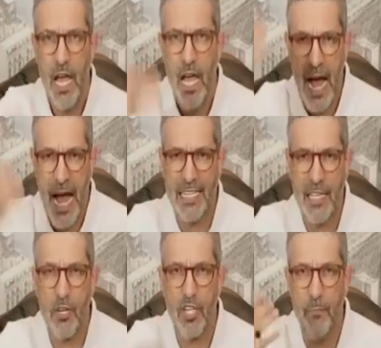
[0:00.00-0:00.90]
هكذا
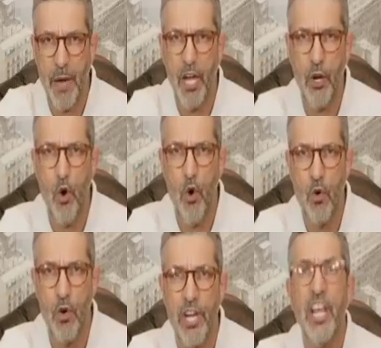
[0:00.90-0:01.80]
باش نبينوا
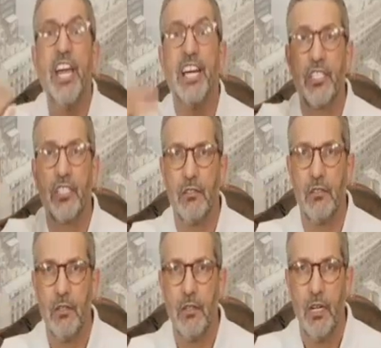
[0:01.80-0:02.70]
نية
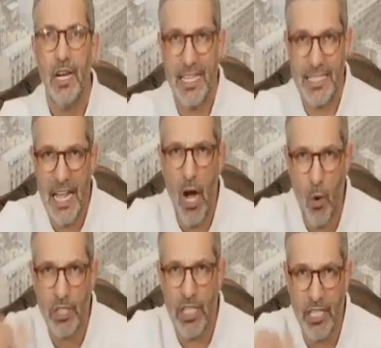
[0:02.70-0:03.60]
الاصلاح
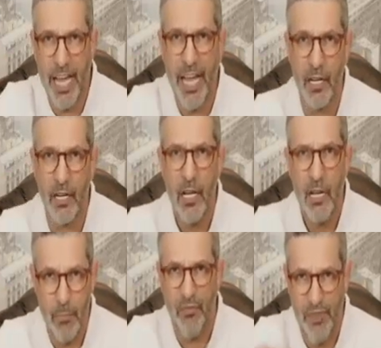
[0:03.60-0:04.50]
والتطهير
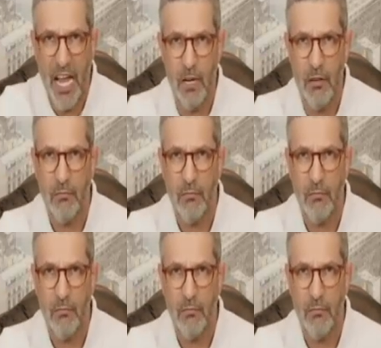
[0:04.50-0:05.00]
بالفعل